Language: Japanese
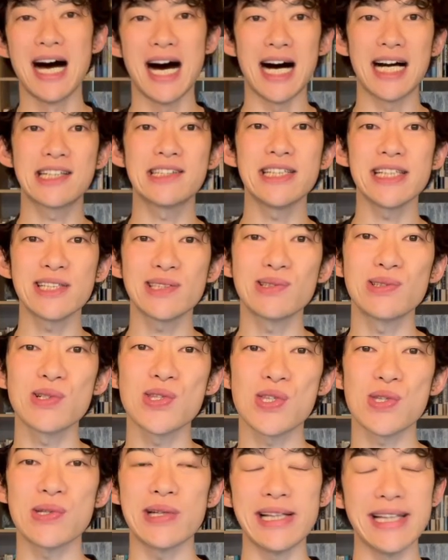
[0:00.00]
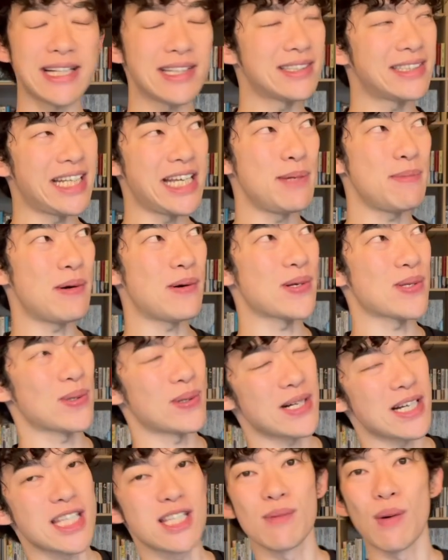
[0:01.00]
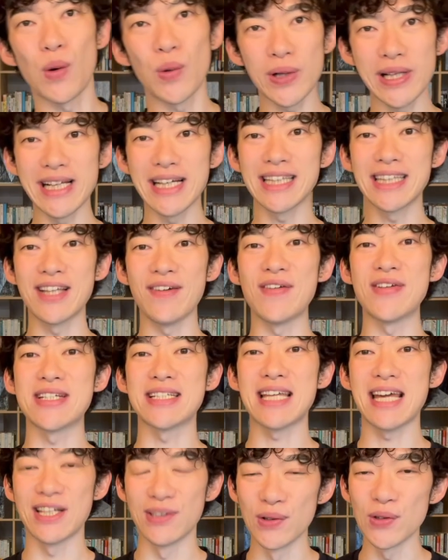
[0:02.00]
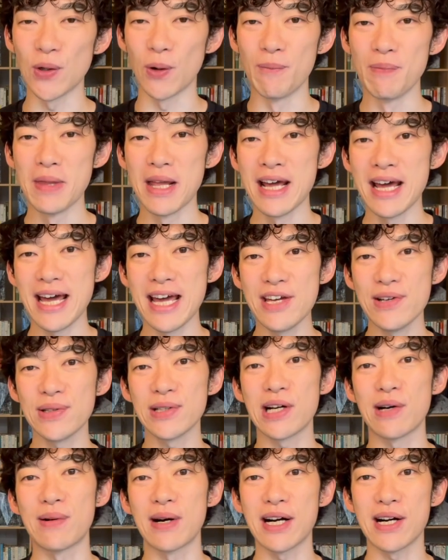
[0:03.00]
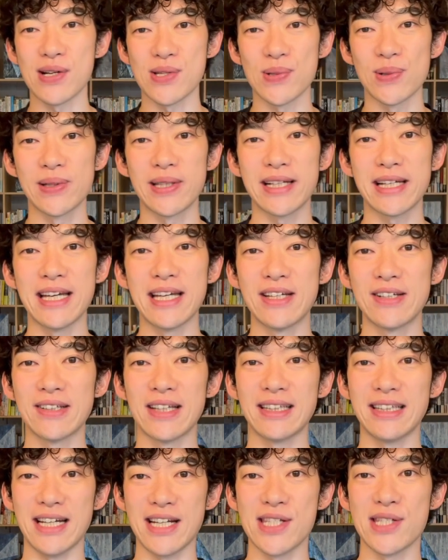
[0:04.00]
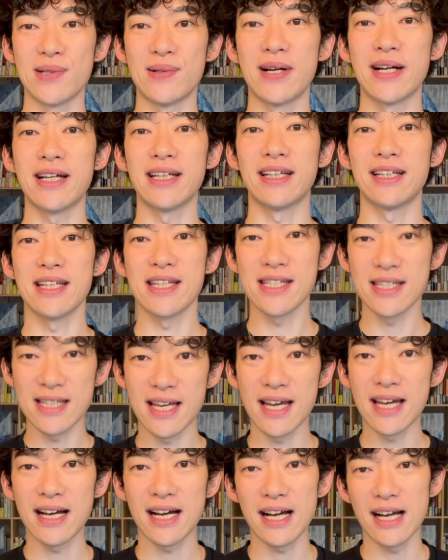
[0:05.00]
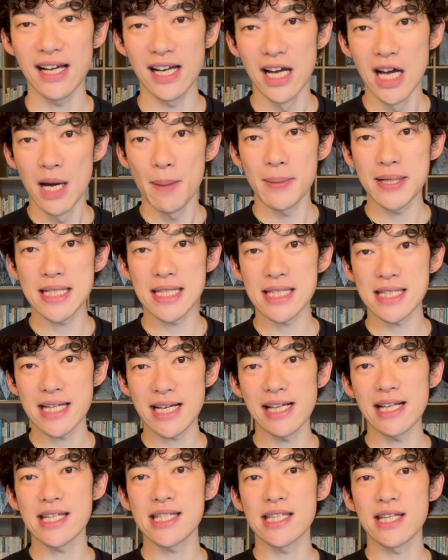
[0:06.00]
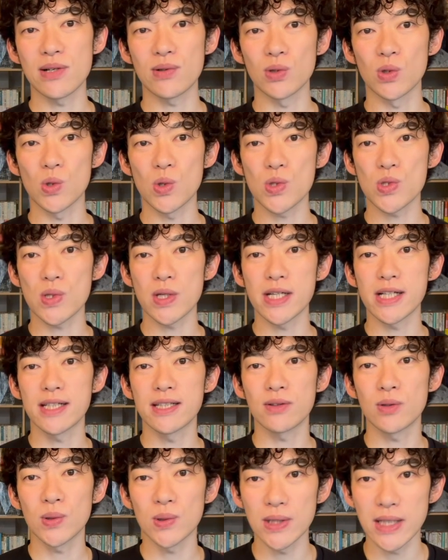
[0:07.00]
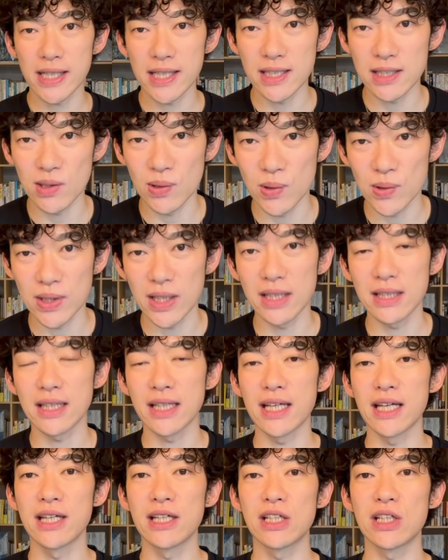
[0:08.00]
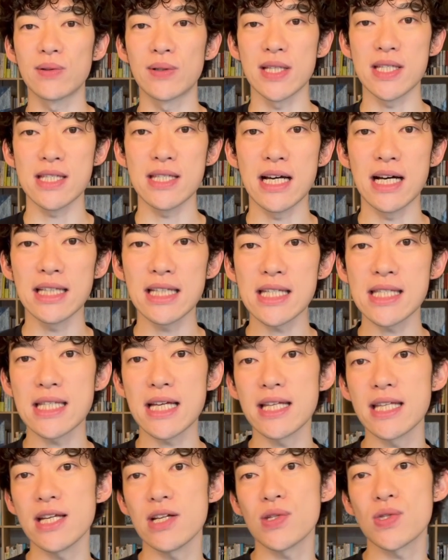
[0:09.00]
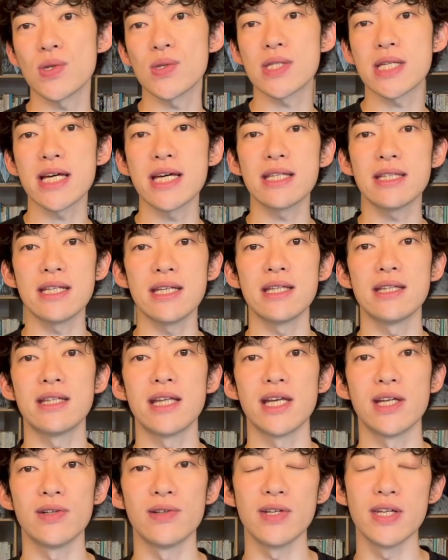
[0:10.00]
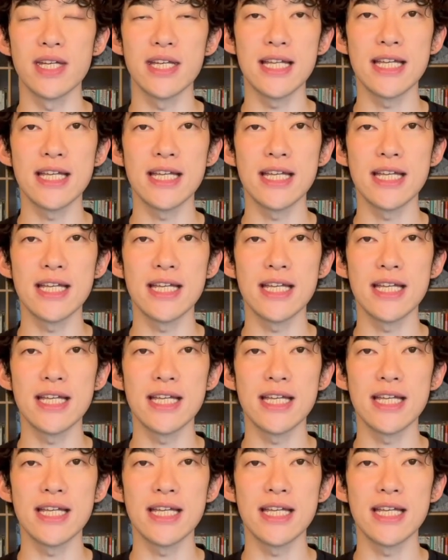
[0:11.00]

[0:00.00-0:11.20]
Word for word: 悪役を作りたくて今はそれがスマホになってるんじゃねえのというのがわかるそういった研究だったりするわけなんですね。はい。まあ、実際にですね、この奥ックス大学が行った研究はですね、アンダースタンディンググソサエティっていうイギ